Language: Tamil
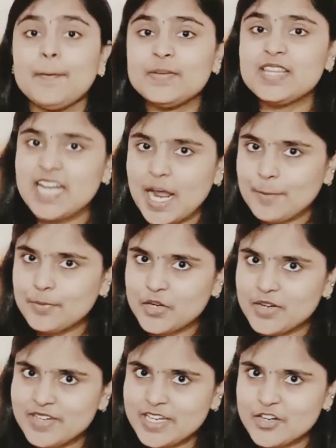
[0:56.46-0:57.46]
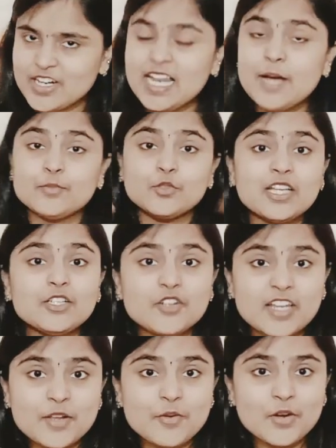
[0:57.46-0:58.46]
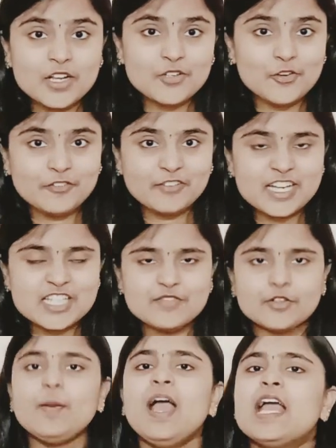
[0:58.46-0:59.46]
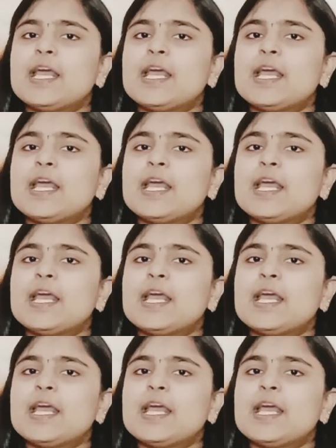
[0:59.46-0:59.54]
அப்போ தான் நான் போடுற வீடியோக்கெல்லாம் உடனுக்குடனே உங்களுக்கு நோட்டிஃபிகேஷன் வரும்